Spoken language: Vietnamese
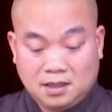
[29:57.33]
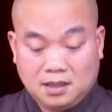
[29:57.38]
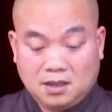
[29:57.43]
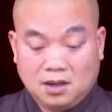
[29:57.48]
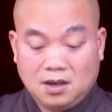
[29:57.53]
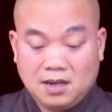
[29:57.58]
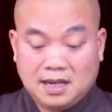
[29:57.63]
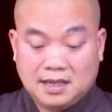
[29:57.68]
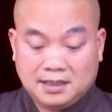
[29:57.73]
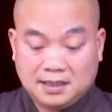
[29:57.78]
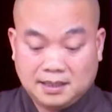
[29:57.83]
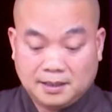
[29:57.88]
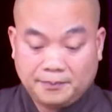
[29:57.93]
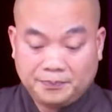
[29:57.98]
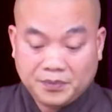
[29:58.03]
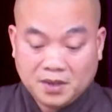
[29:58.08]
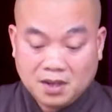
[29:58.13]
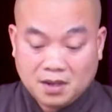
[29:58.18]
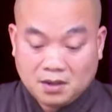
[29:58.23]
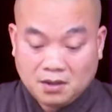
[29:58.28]
đó là gì
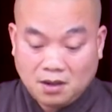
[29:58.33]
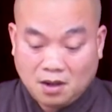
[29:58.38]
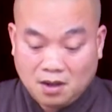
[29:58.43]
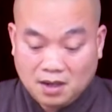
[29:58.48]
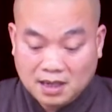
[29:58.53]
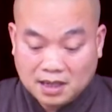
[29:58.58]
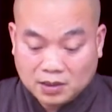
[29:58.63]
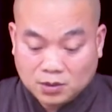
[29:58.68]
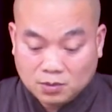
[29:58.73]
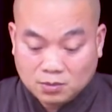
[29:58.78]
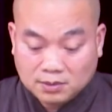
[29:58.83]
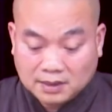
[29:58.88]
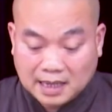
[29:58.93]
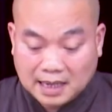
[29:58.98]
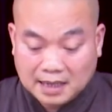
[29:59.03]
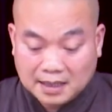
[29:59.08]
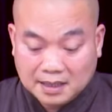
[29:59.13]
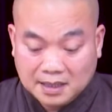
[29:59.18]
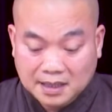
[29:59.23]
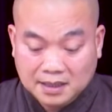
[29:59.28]
đó là chúng
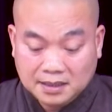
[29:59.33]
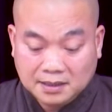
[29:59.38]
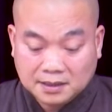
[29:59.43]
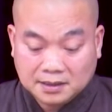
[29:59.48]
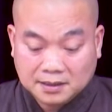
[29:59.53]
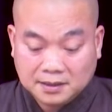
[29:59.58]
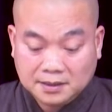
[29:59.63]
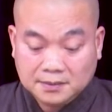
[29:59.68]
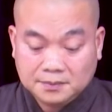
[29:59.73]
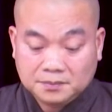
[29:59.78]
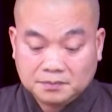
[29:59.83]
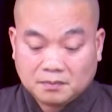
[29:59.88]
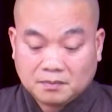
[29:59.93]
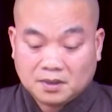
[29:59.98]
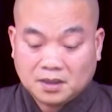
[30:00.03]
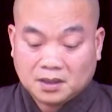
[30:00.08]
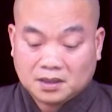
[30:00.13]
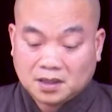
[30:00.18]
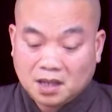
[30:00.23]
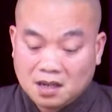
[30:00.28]
ta đi từ
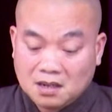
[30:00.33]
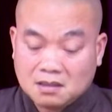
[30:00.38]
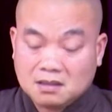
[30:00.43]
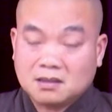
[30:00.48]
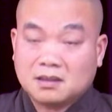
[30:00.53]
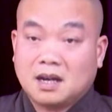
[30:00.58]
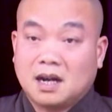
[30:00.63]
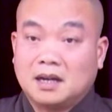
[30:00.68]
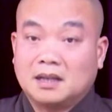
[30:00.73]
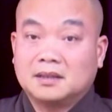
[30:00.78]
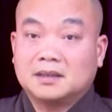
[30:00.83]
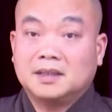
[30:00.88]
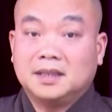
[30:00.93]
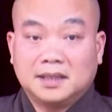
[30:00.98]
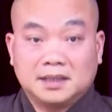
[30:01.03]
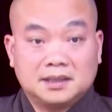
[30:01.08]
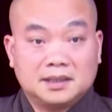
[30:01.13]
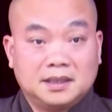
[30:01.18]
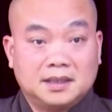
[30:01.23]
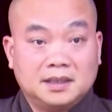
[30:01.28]
từ thân cận
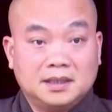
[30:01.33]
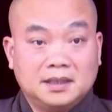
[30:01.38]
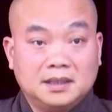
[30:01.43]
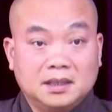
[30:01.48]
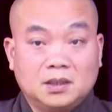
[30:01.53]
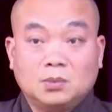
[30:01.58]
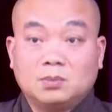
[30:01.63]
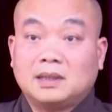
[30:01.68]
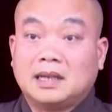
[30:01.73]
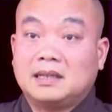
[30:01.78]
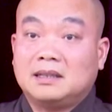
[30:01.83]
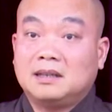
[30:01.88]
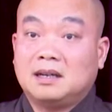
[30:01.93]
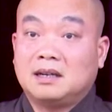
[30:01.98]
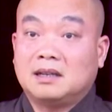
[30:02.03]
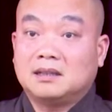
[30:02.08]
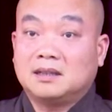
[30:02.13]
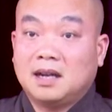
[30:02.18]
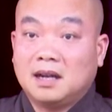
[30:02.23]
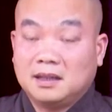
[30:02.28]
thiện sĩ để chúng ta
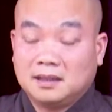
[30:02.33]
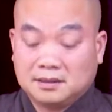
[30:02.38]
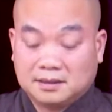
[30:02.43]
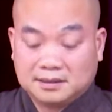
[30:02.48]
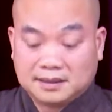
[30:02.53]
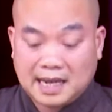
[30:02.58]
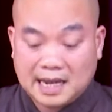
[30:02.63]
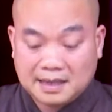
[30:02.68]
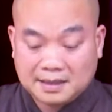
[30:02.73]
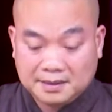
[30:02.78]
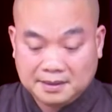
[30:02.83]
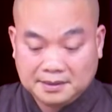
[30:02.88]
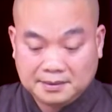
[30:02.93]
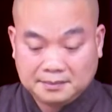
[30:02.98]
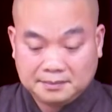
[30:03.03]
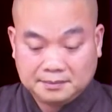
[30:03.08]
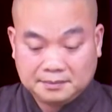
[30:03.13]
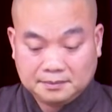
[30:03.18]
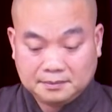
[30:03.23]
dần dần tác chứng